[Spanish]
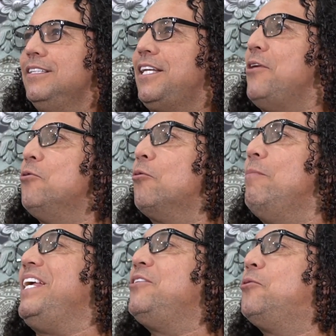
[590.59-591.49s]
Señor
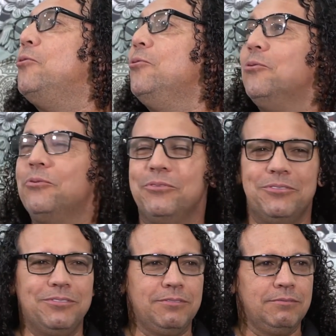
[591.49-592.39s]
Mingo,
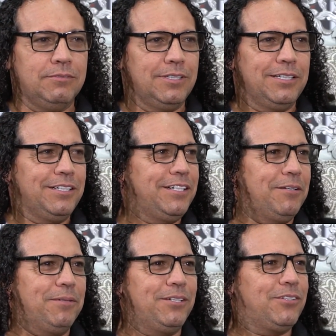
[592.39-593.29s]
Y
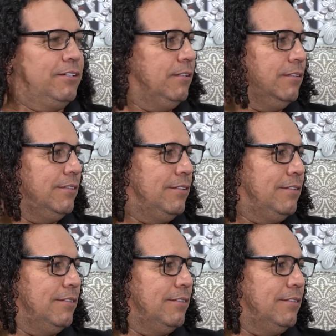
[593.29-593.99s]
él me dice,